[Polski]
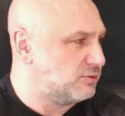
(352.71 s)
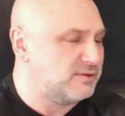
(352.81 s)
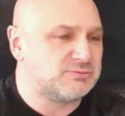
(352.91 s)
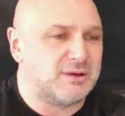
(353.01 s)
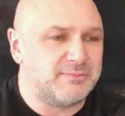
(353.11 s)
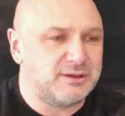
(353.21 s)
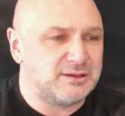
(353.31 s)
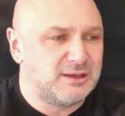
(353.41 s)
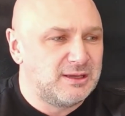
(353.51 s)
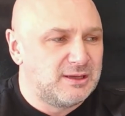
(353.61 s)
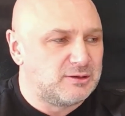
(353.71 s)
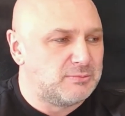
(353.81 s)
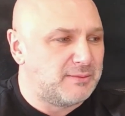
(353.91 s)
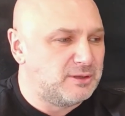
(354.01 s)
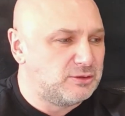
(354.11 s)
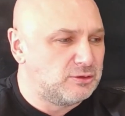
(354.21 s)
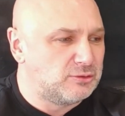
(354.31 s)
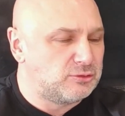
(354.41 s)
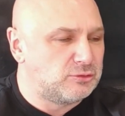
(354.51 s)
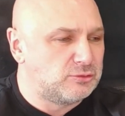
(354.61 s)
No więc mamy, no mamy no,
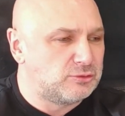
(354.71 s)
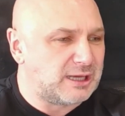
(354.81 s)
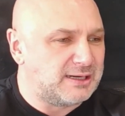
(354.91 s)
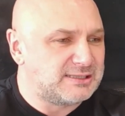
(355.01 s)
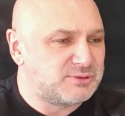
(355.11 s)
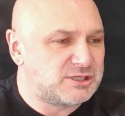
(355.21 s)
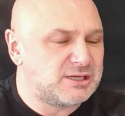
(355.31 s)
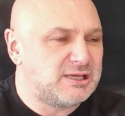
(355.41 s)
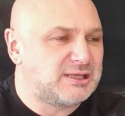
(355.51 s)
totalne zaprzeczenie.